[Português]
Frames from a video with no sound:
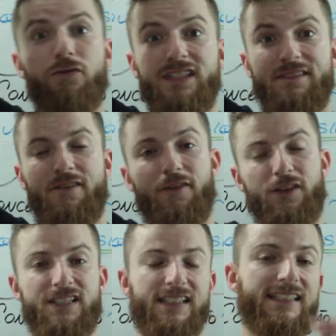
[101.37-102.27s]
você vai
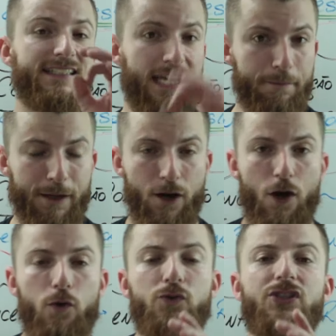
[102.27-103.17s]
favorecer sempre
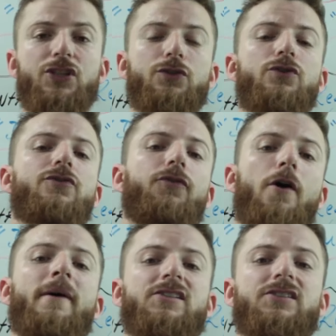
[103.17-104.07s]
o sentido de
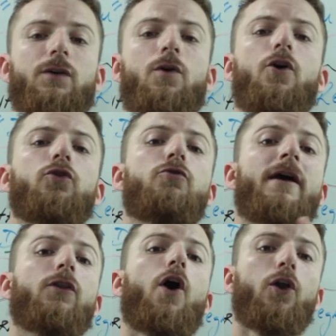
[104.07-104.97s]
formação do
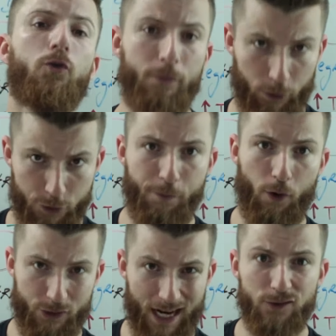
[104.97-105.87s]
menor número de
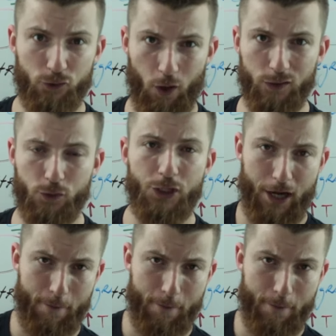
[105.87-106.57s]
mols gasosos,